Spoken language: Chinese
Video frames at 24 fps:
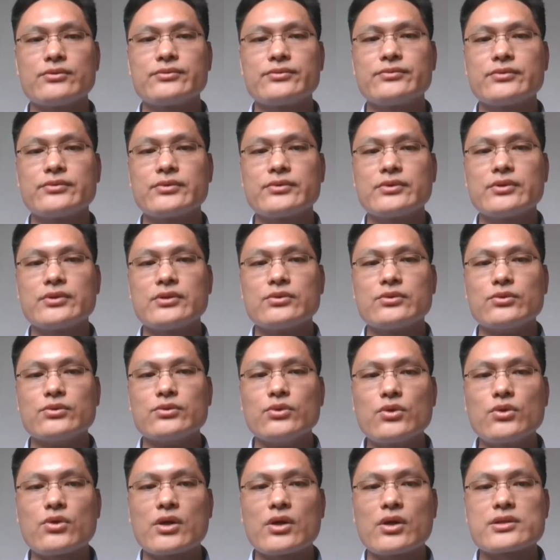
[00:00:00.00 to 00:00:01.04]
会问，
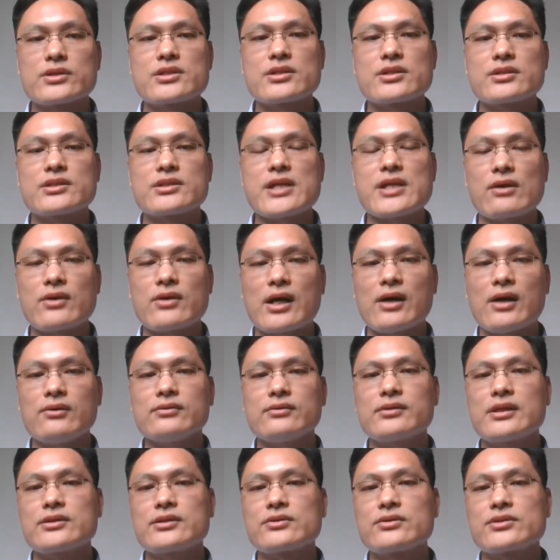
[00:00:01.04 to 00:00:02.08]
帝国不是
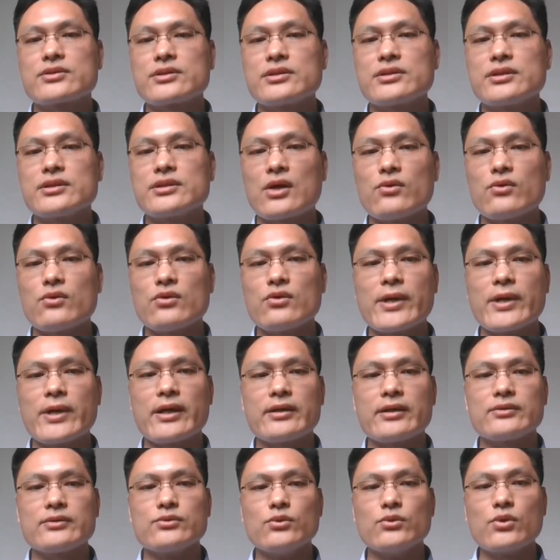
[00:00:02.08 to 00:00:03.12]
亡了吗？它
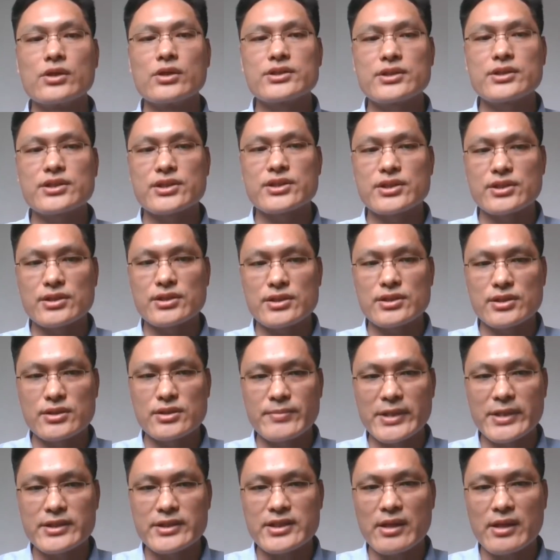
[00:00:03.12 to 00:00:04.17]
怎么还能永恒呢？
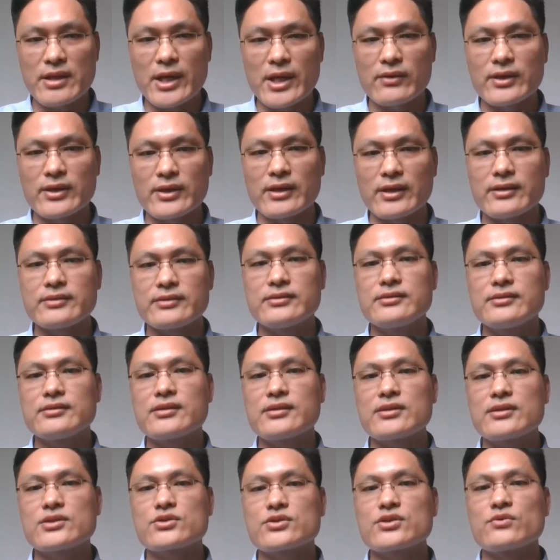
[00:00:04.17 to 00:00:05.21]

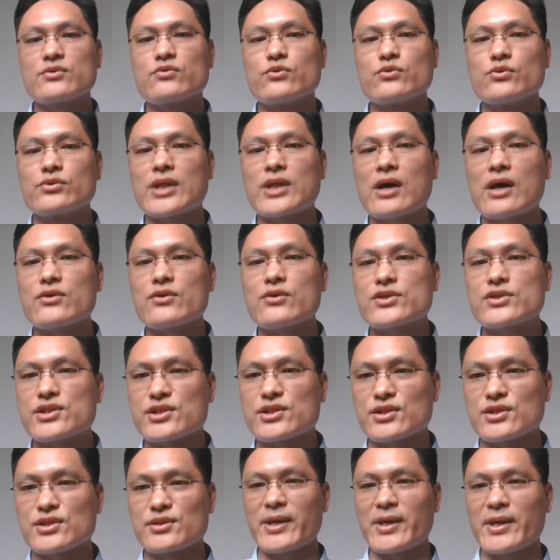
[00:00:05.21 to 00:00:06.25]
帝国亡了。
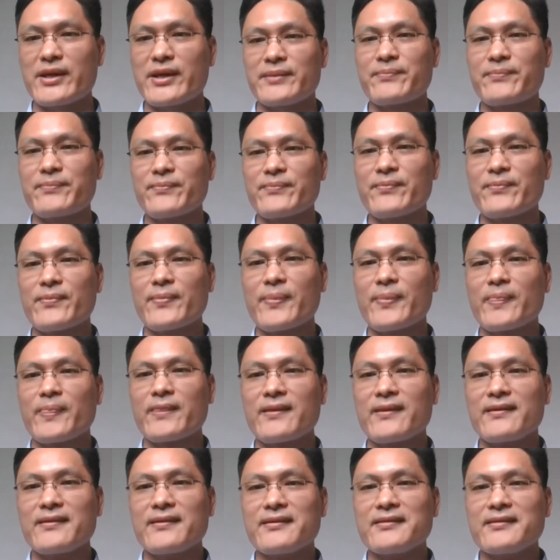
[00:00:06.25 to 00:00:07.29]
其实是我
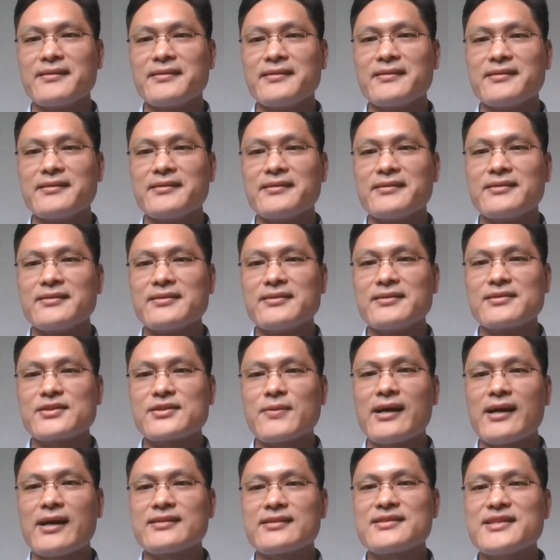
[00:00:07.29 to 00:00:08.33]
们现代人的看法，